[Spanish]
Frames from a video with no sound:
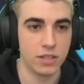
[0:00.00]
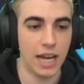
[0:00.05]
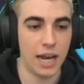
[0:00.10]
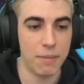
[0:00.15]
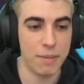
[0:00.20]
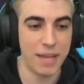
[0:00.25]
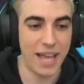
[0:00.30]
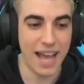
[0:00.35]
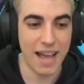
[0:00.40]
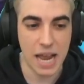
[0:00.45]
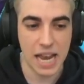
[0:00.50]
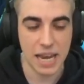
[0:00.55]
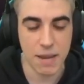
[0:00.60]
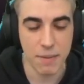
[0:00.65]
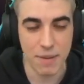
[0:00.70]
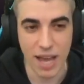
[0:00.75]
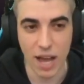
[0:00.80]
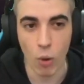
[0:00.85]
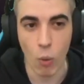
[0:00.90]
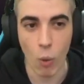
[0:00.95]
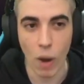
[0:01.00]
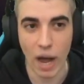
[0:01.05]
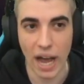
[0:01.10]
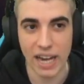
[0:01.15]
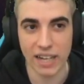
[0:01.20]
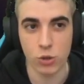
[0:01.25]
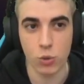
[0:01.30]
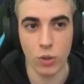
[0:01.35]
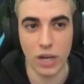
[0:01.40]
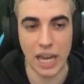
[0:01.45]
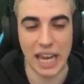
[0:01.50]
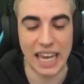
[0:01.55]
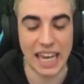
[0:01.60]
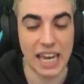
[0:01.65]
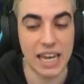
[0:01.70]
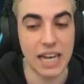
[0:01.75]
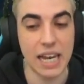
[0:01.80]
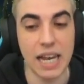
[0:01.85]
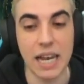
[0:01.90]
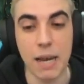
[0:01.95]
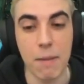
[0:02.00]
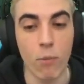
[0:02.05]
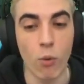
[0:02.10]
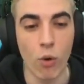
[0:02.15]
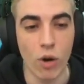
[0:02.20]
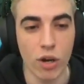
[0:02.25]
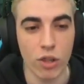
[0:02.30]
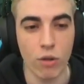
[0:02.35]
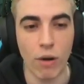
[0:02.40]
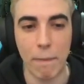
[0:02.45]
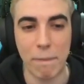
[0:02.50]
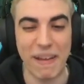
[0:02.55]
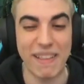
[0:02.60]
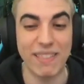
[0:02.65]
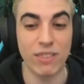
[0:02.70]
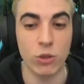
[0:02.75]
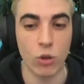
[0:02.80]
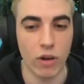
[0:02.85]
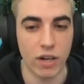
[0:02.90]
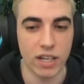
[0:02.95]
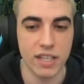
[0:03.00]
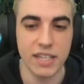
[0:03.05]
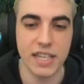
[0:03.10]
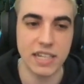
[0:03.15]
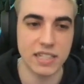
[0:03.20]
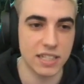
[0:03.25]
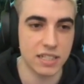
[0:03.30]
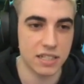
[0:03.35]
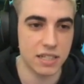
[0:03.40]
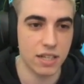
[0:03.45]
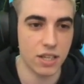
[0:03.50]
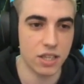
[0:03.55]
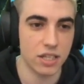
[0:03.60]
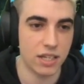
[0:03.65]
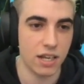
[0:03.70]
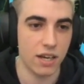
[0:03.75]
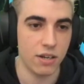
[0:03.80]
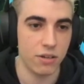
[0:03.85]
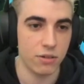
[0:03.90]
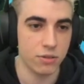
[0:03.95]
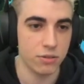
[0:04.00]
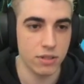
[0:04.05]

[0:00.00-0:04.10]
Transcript: le, voy a, jugar que, que le muerdo la pantorrilla si es necesario.